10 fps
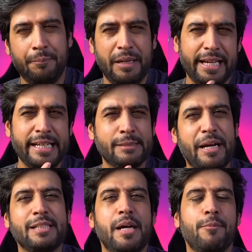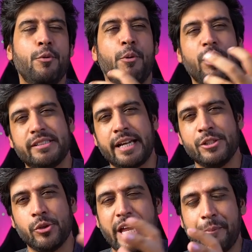लेकिन इस प्राइस में आपको बहुत सारे
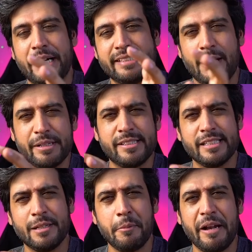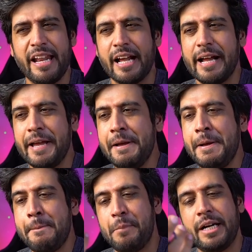जो नेकबैंड्स हैं आप अच्छे अच्छे भी मिलने लग गए हैं
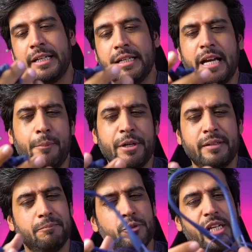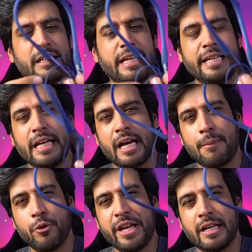बट यहाँ पर मुझे लगता है कि अगर
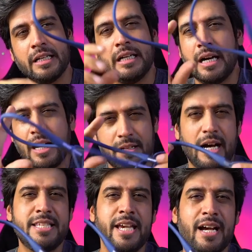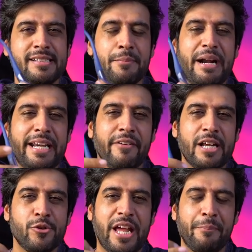आपको एक अच्छी खासी बैटरी वाला
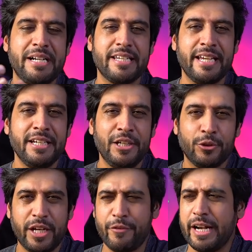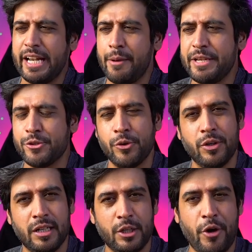जो नेकबैंड चाहिए तो डेफिनेटली आप ये जो
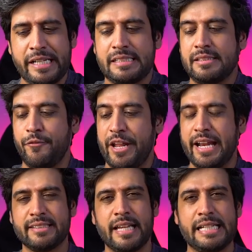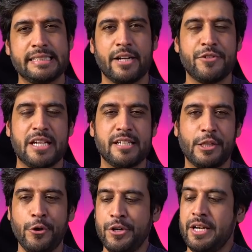नॉइस फ्लेयर एक्सेल है इसकी तरफ जा
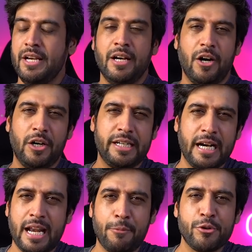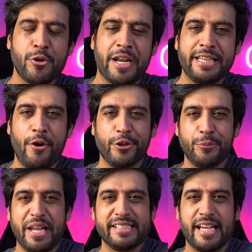सकते हो और अगर आपको इसको खरीदना होगा तो
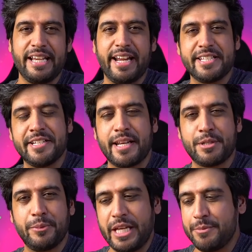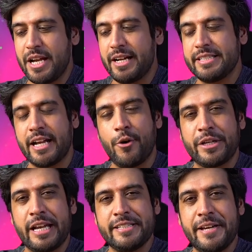मैंने इसका लिंक है नीचे डिस्क्रिप्शन में दिया आप जाकर चेकआउट
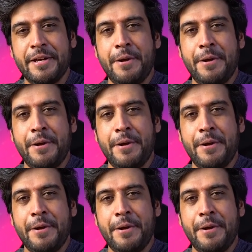कर लीजिए